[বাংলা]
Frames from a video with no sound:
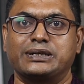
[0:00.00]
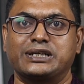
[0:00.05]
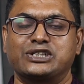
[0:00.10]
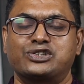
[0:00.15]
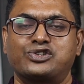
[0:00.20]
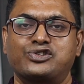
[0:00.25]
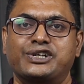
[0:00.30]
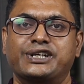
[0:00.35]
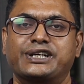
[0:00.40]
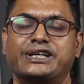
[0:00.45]

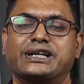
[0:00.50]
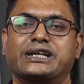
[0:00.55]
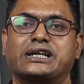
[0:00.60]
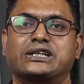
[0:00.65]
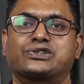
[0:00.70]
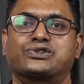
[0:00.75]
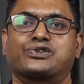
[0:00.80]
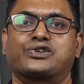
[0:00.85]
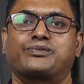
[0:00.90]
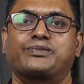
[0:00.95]
রেস্টুরেন্টে
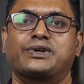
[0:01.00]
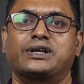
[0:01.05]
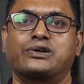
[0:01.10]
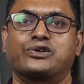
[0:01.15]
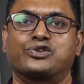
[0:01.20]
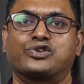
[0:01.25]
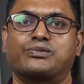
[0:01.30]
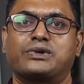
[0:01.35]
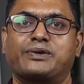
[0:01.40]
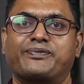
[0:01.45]
কাজ করবেন
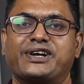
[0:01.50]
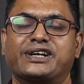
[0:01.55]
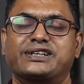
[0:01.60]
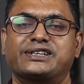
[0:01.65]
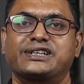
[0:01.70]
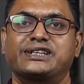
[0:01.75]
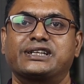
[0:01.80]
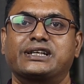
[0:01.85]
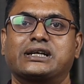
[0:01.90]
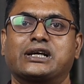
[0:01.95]
অথবা
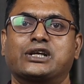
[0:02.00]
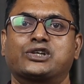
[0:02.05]
ফ্যাক্টরিতে